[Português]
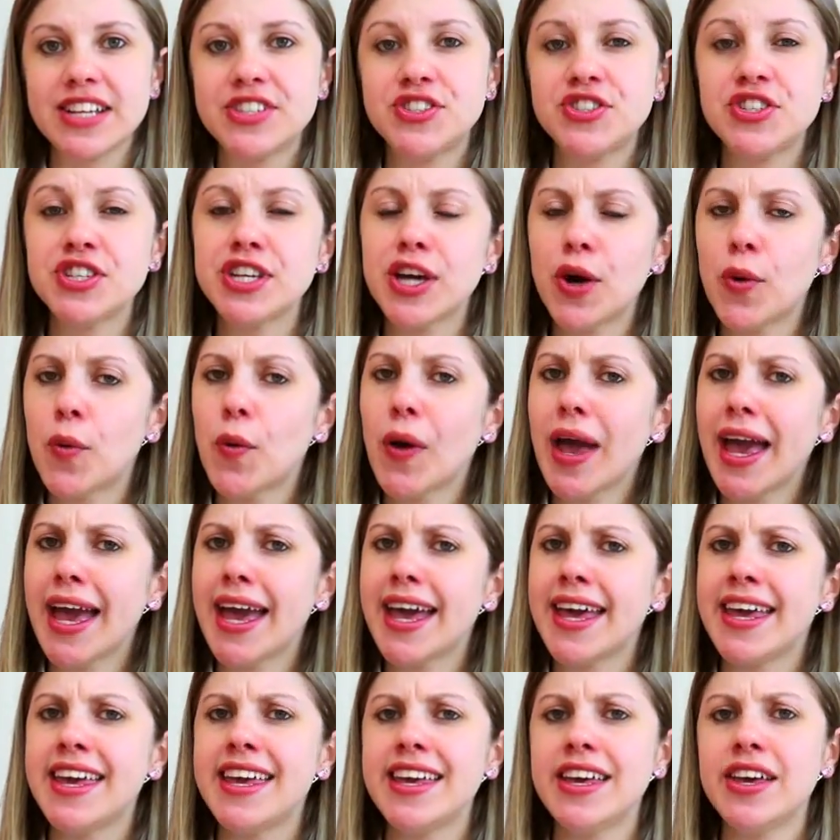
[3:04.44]
Tinha o
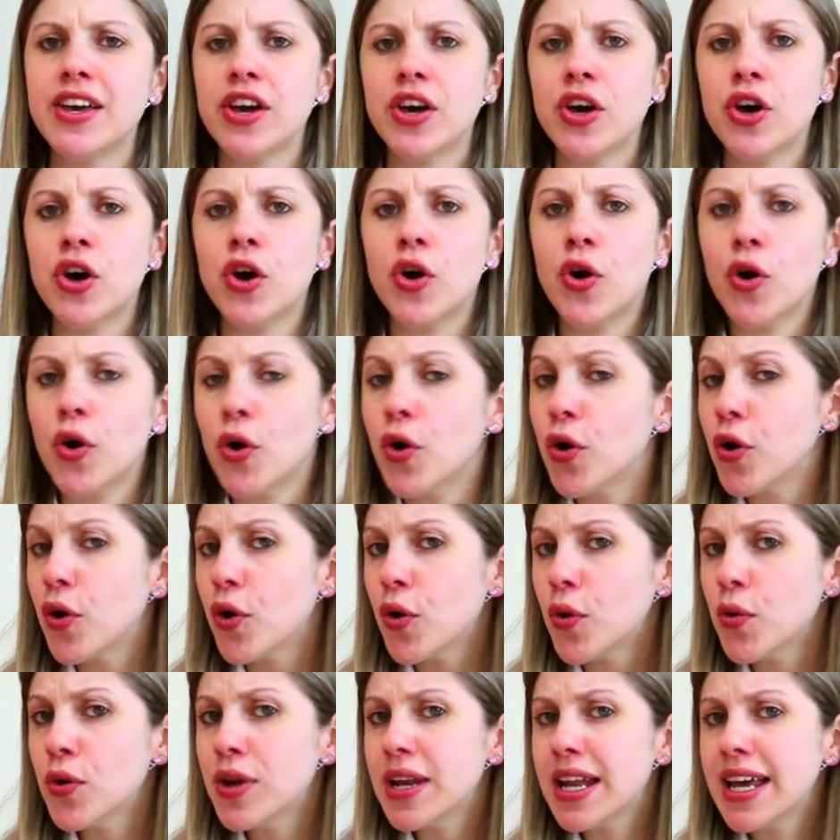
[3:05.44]
R
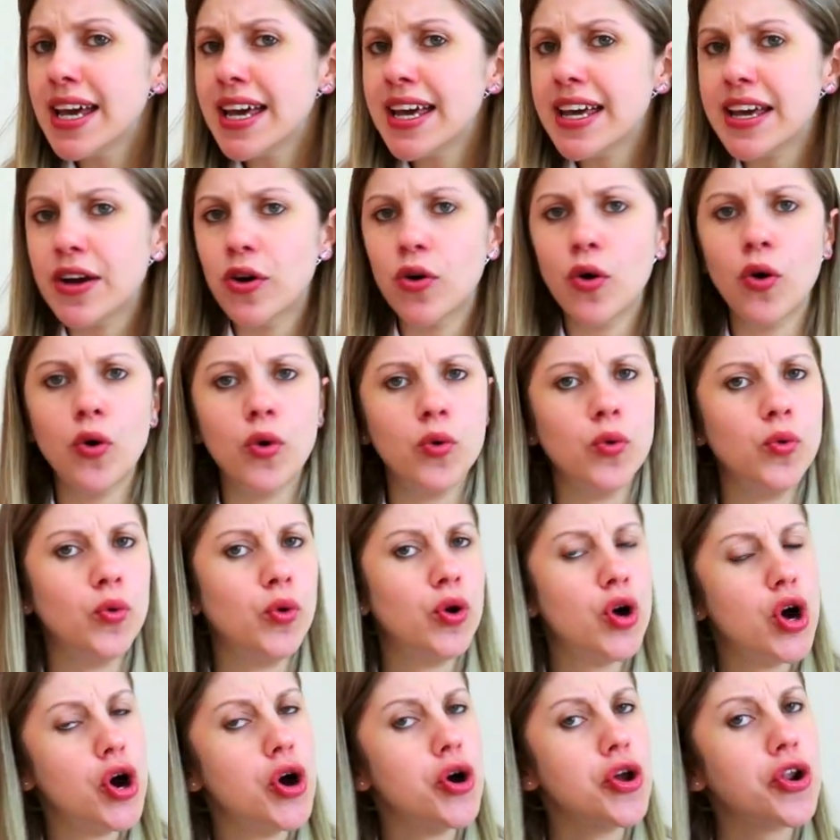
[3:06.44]
roulé ou
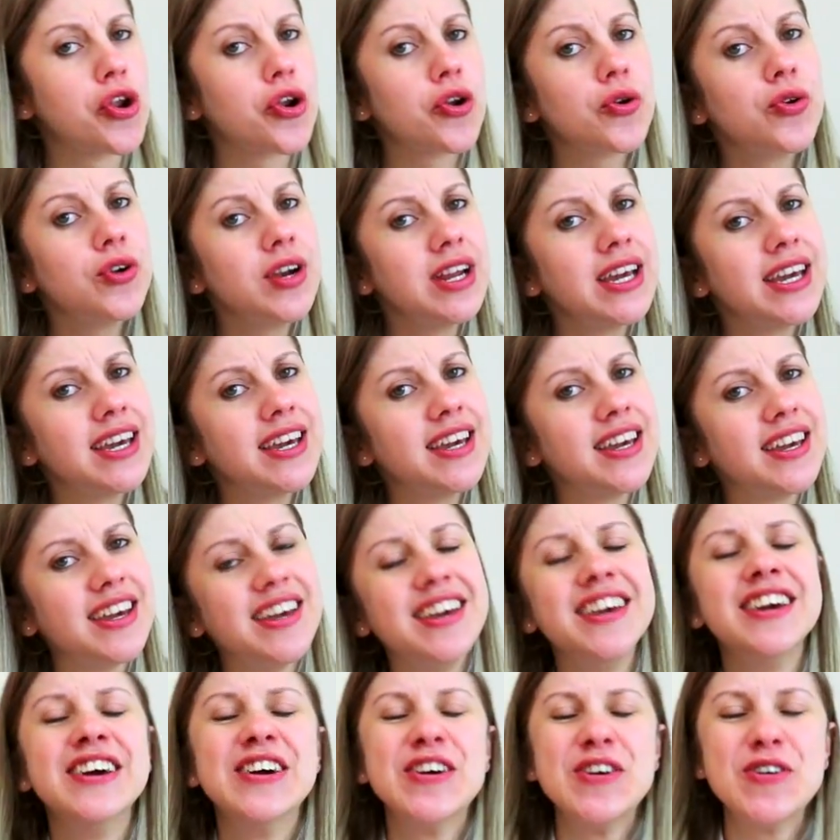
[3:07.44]
roulé,